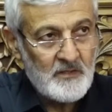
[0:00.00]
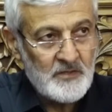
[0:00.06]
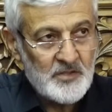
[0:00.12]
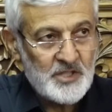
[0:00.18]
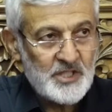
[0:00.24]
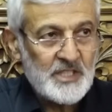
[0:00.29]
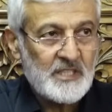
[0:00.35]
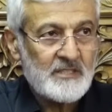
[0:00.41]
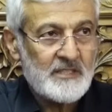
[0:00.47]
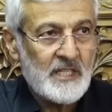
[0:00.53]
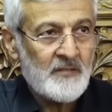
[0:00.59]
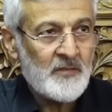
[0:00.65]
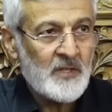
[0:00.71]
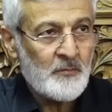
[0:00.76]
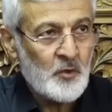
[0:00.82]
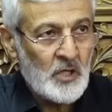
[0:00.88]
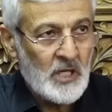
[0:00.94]

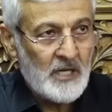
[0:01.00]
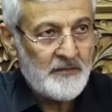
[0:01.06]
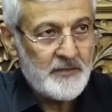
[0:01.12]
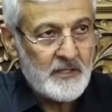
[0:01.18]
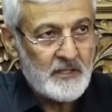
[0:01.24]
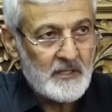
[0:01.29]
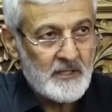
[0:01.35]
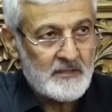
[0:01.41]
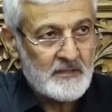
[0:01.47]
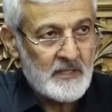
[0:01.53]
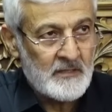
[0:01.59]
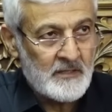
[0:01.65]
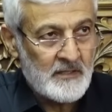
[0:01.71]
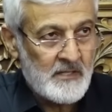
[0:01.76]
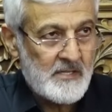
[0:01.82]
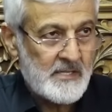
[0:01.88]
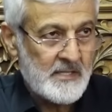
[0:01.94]
Şirkten ve
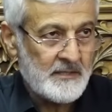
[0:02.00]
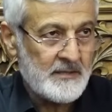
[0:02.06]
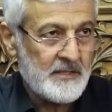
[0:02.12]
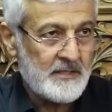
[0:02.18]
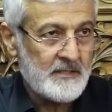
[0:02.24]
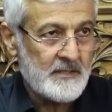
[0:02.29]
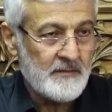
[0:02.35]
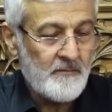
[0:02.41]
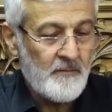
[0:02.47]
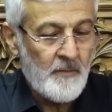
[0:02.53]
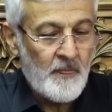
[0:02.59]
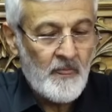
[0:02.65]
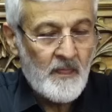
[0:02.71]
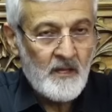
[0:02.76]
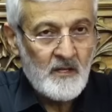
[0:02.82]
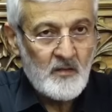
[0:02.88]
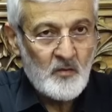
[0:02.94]
münafıklıktan insanları
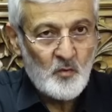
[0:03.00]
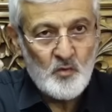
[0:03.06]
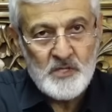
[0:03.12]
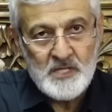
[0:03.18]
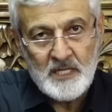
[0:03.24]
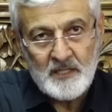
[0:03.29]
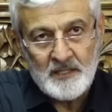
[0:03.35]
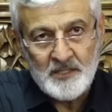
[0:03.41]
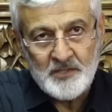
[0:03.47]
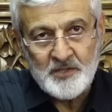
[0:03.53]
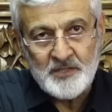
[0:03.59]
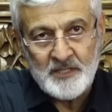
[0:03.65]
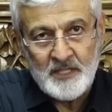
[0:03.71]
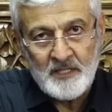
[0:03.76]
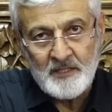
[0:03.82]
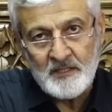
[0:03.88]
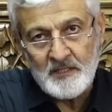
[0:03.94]

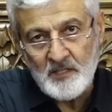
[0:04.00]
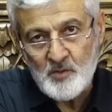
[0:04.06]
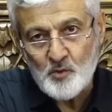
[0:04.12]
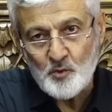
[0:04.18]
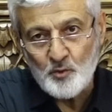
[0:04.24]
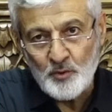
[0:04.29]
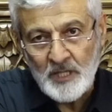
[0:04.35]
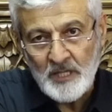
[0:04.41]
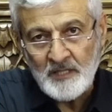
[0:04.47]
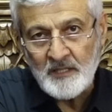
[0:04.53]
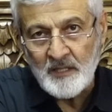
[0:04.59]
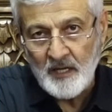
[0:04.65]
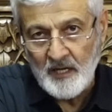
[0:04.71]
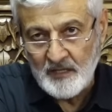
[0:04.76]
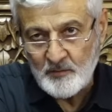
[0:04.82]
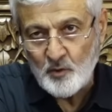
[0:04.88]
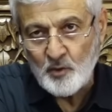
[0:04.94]
uzaklaştıran iki surenin
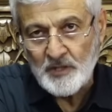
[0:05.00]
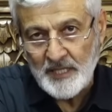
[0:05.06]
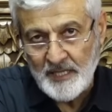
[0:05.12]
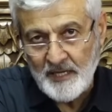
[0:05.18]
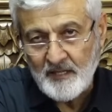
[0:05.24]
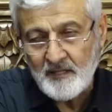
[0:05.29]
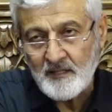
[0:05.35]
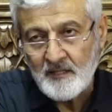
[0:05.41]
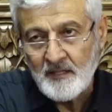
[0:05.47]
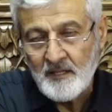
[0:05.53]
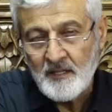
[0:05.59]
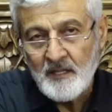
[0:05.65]
adı olarak